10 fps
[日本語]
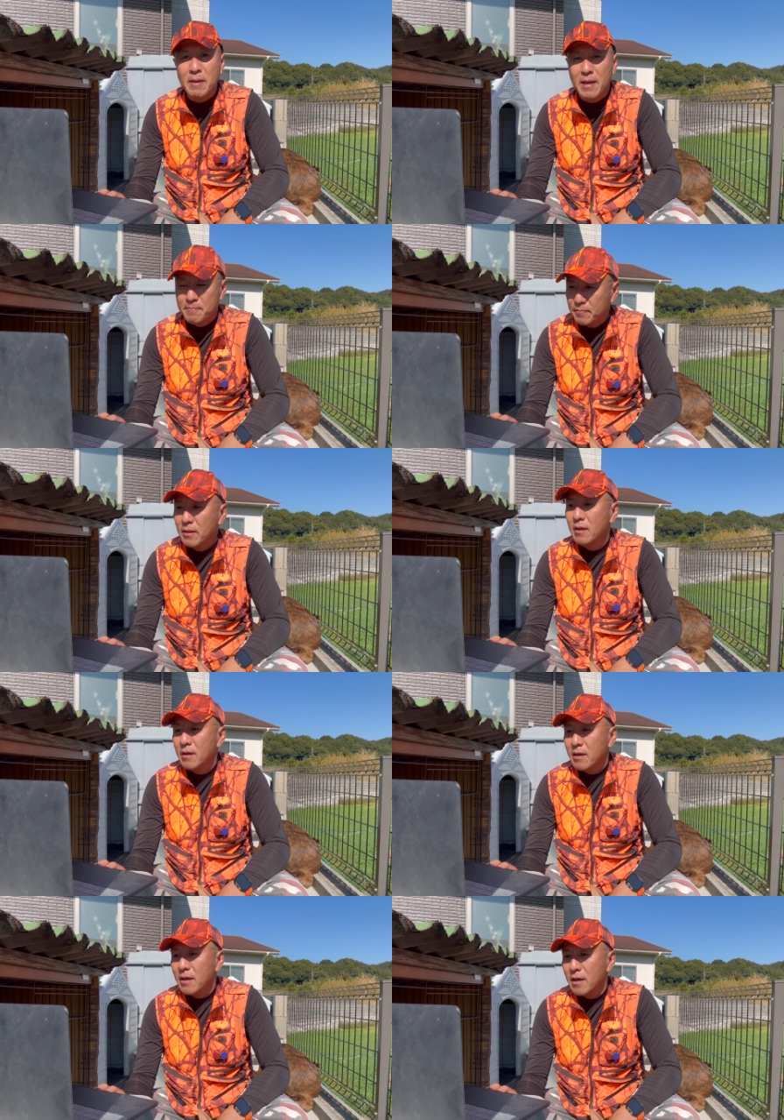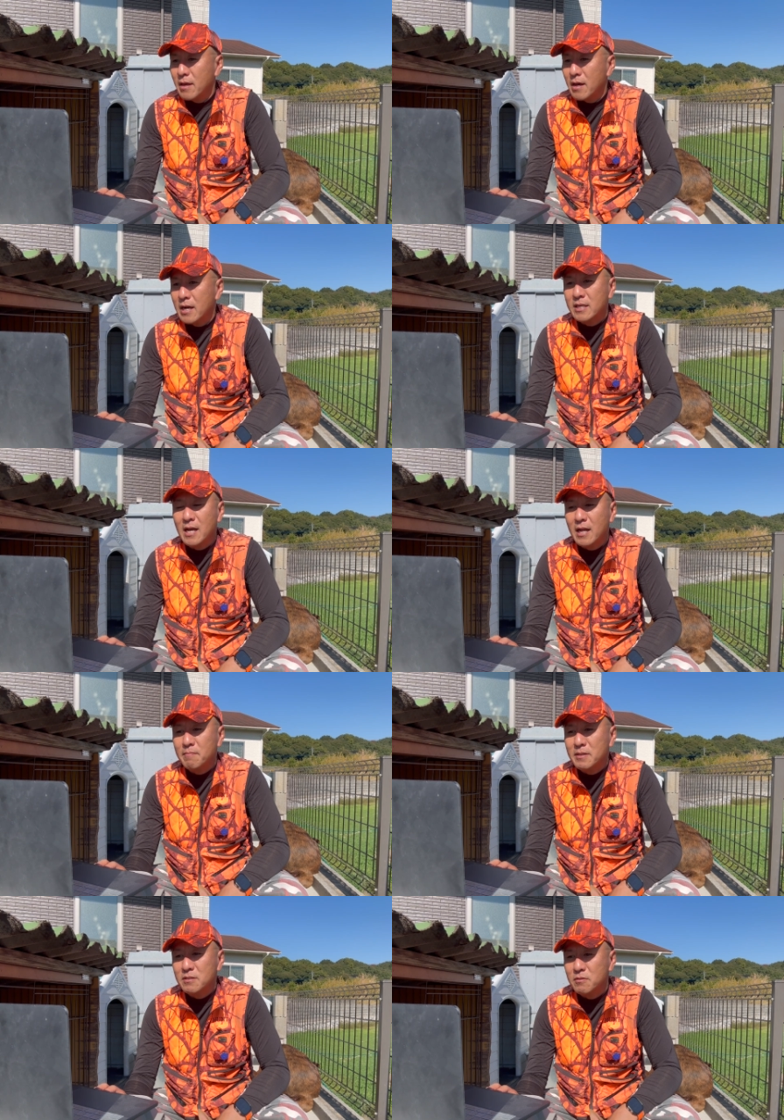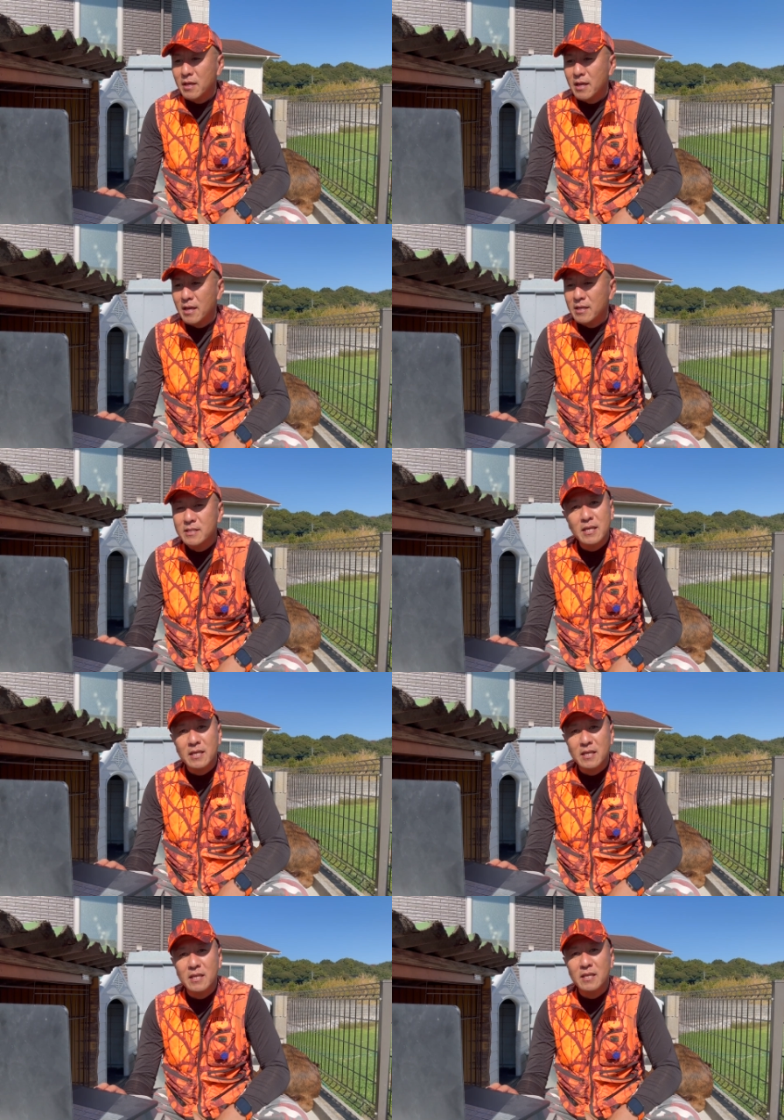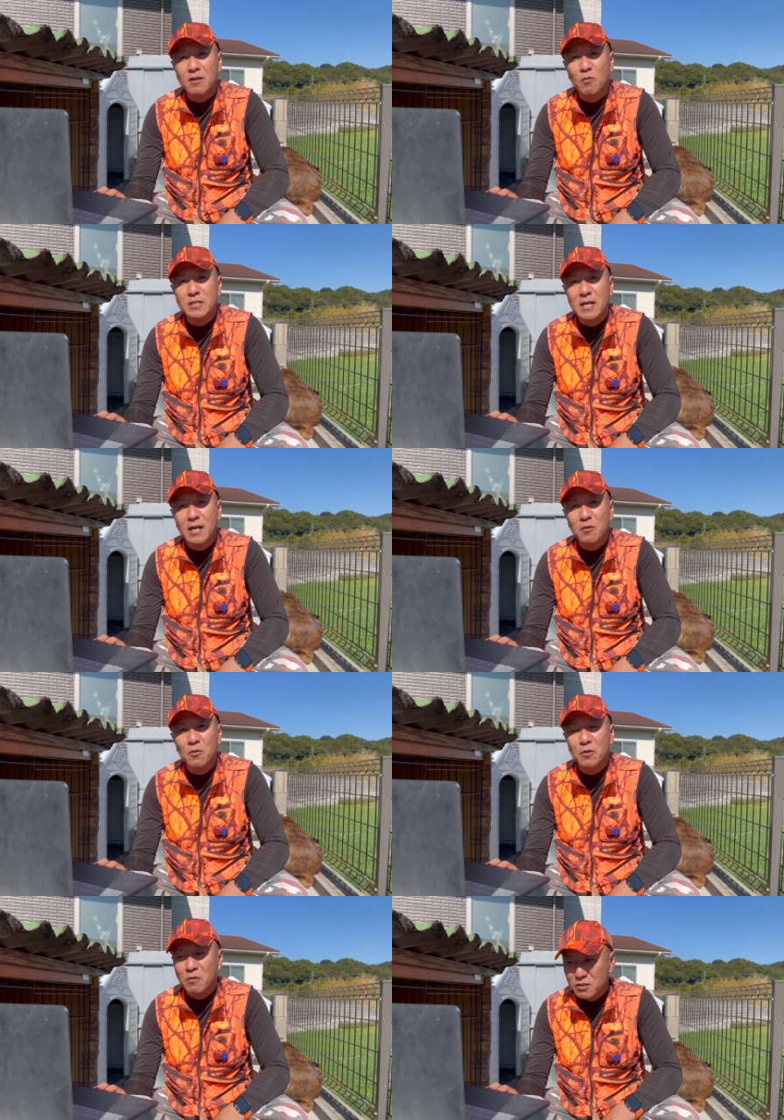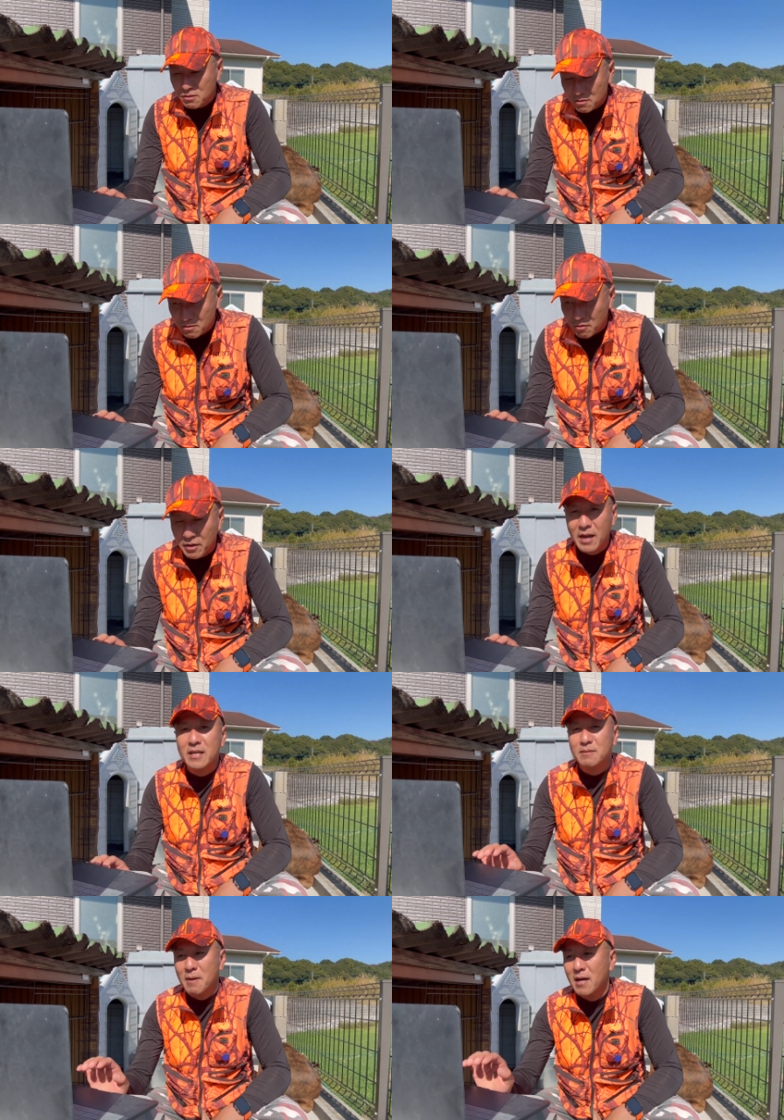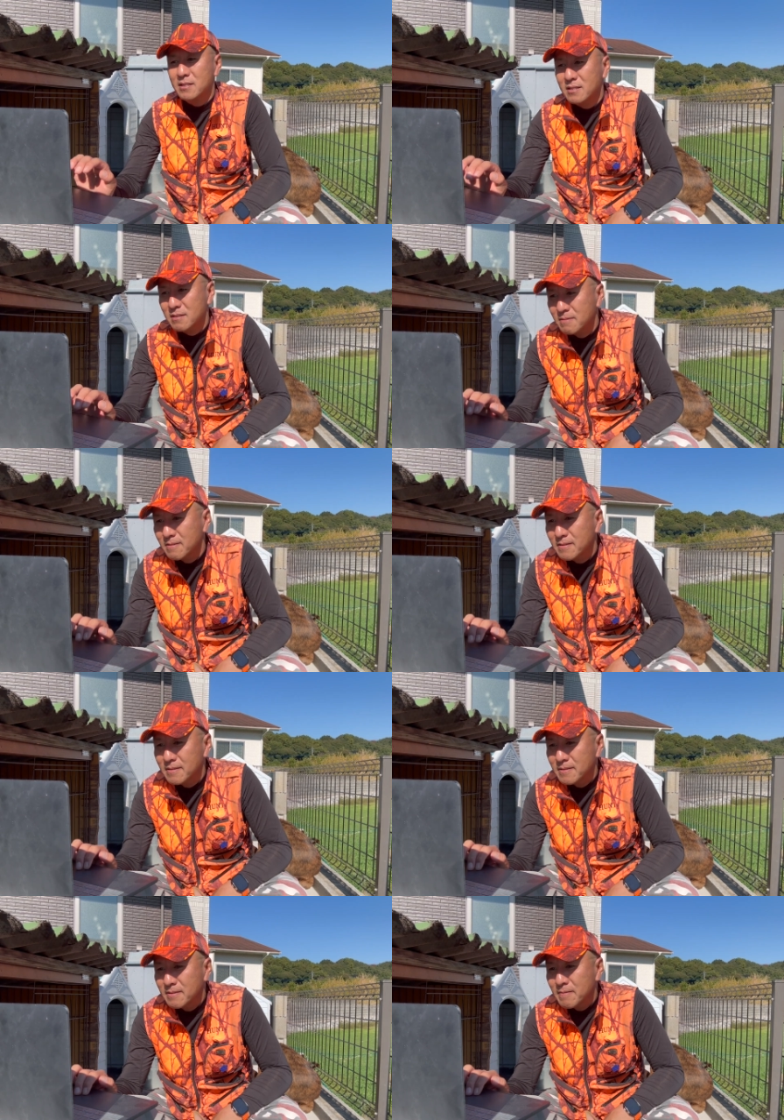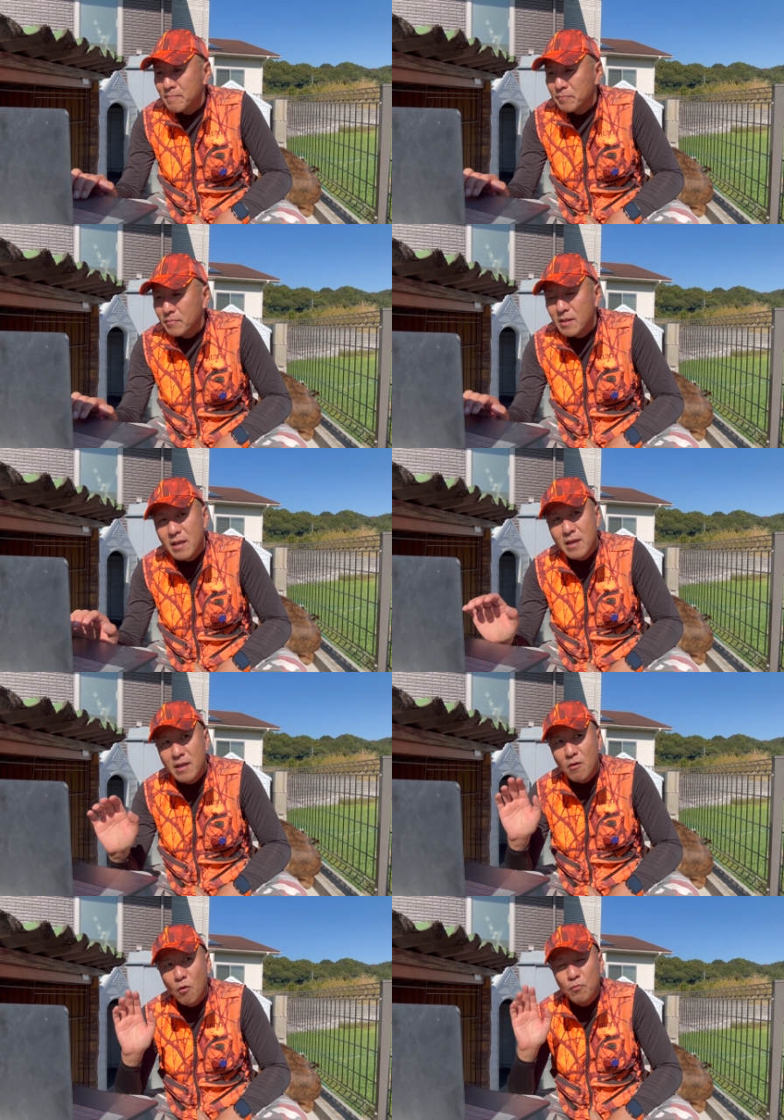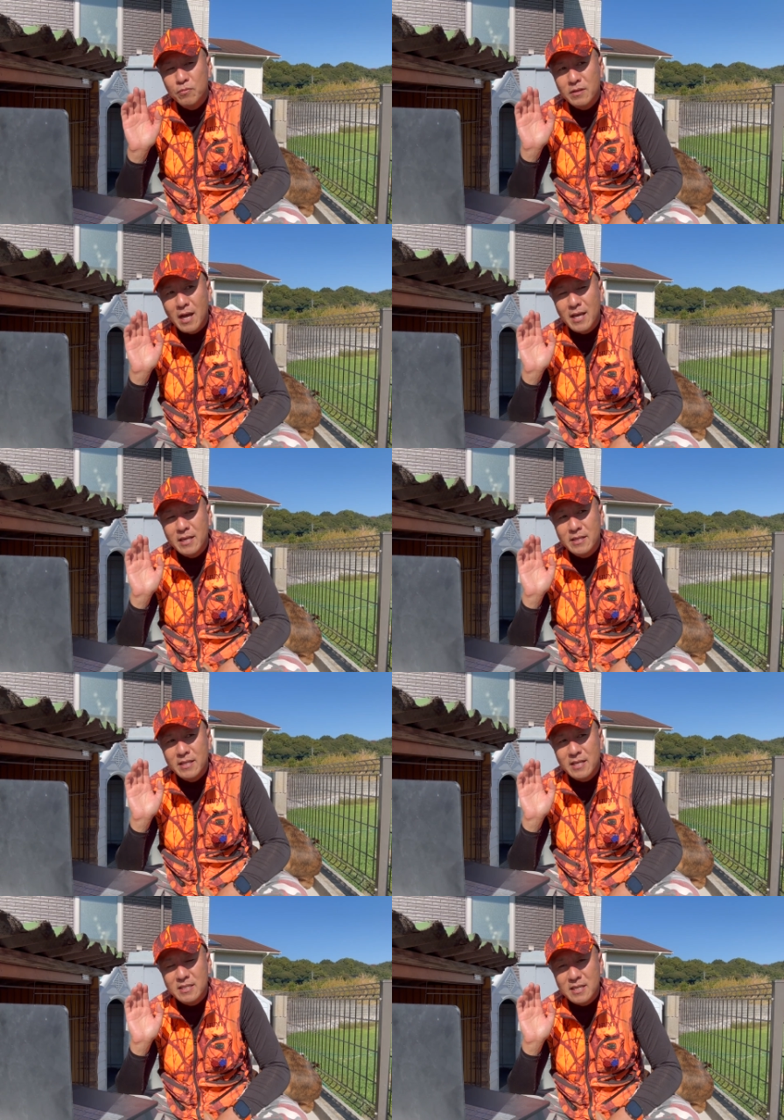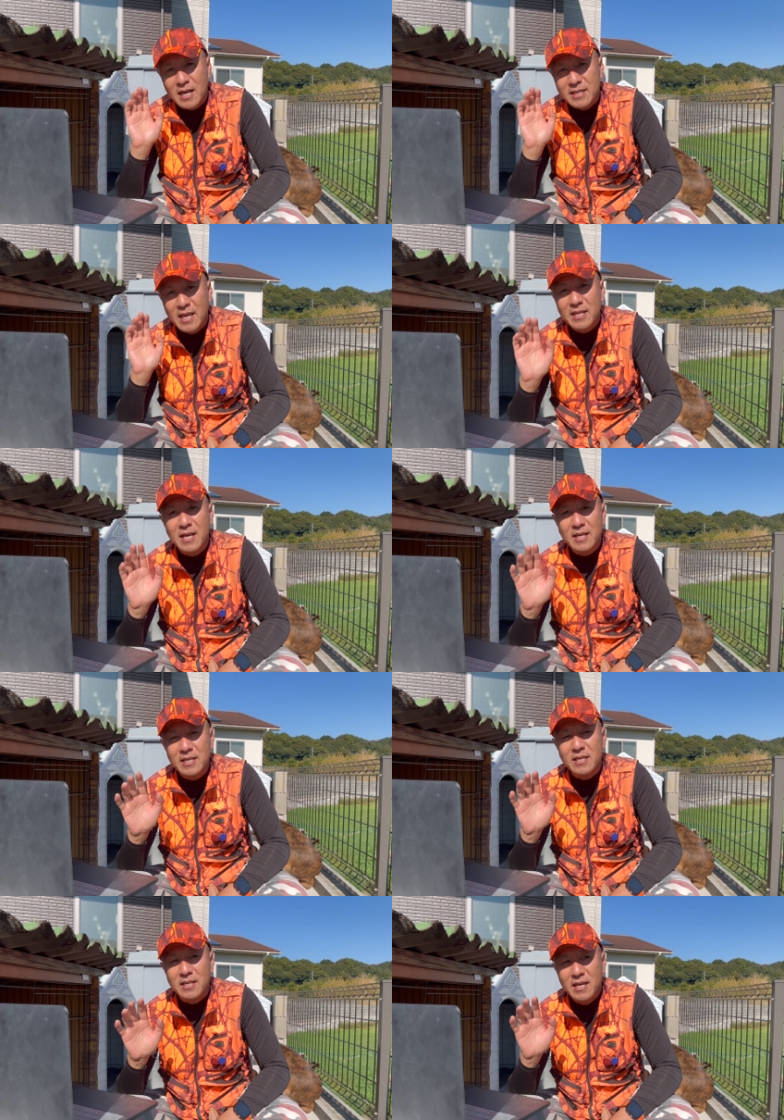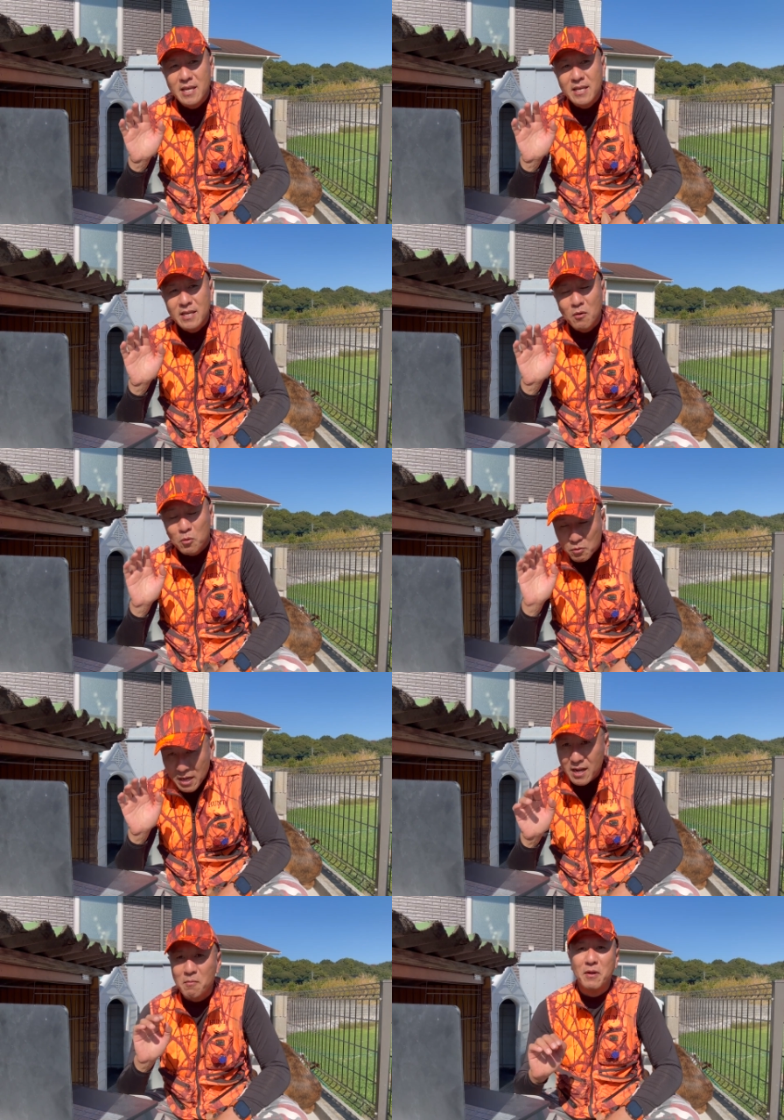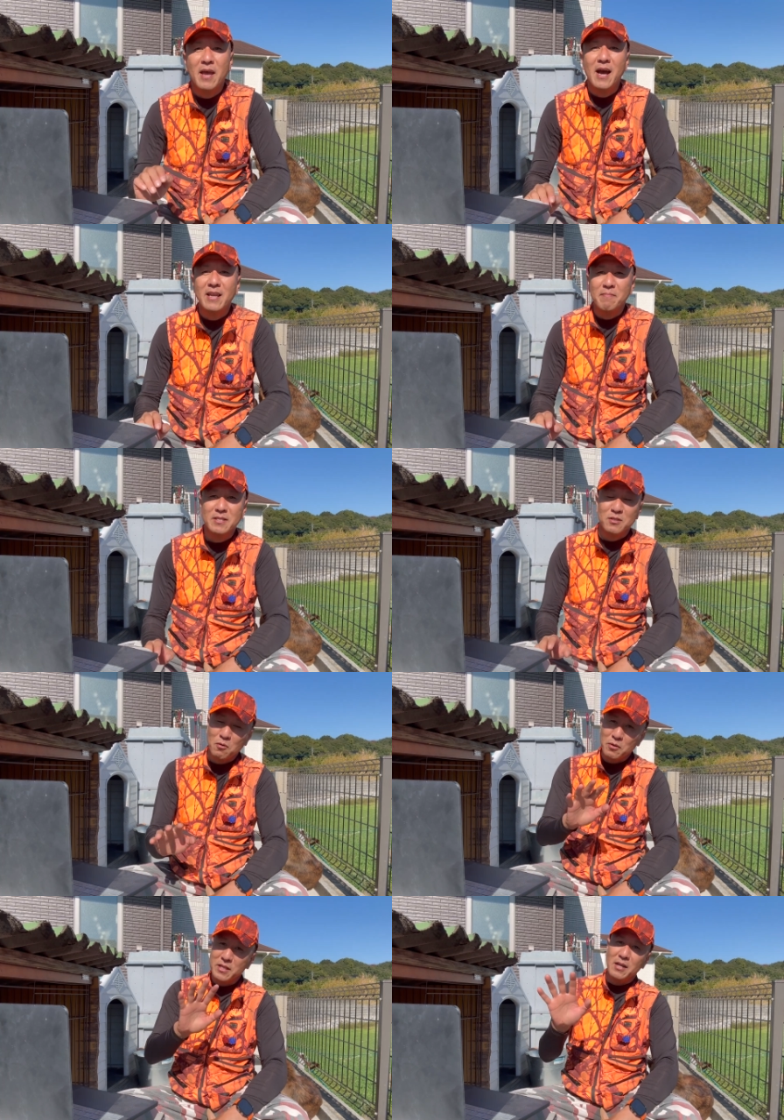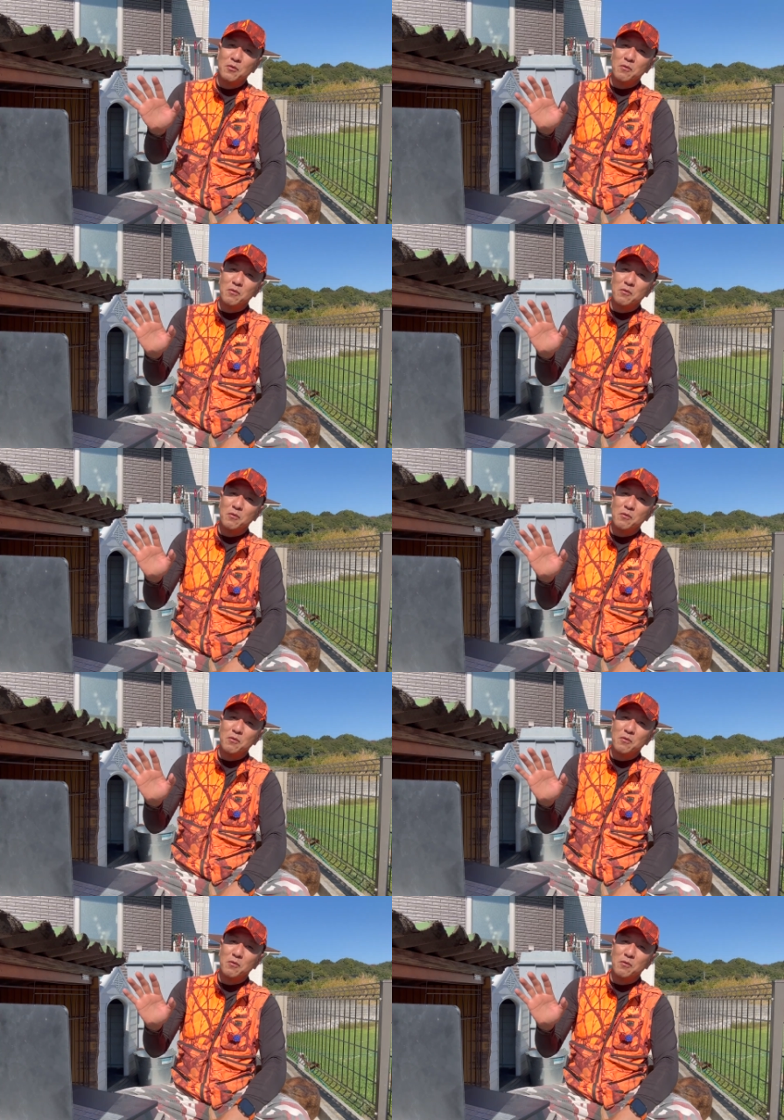名空きがありますので、ぜひご参加の方よろしくお願いします。で、オフ会でしか言えないことなんかもね、あります。こういった